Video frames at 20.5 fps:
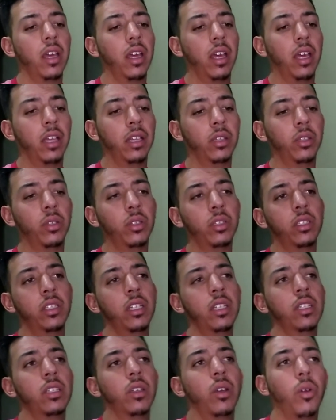
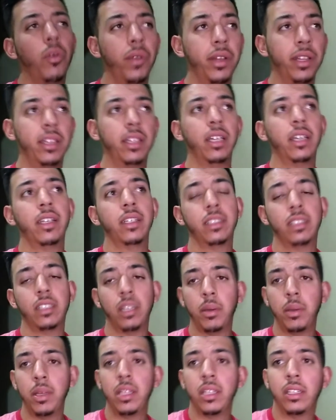Entonces, ahorita que
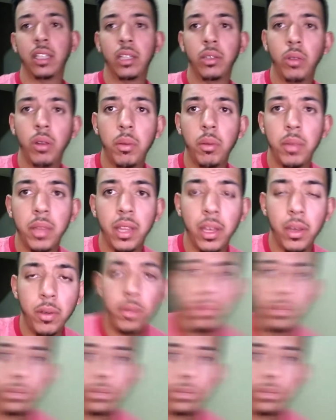estaba editando el video,